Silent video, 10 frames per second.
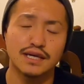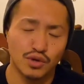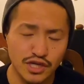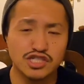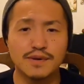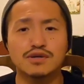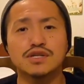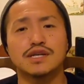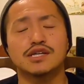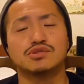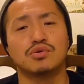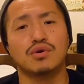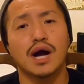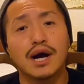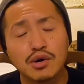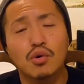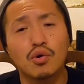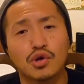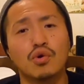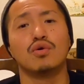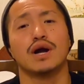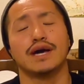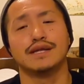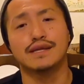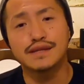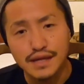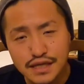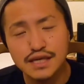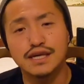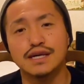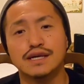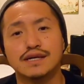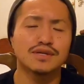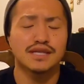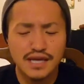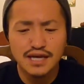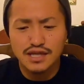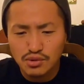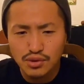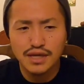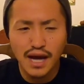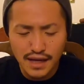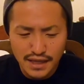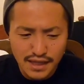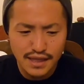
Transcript: 俺が一番お世話になっちゃうこの観光業界だったりそうやってね取り上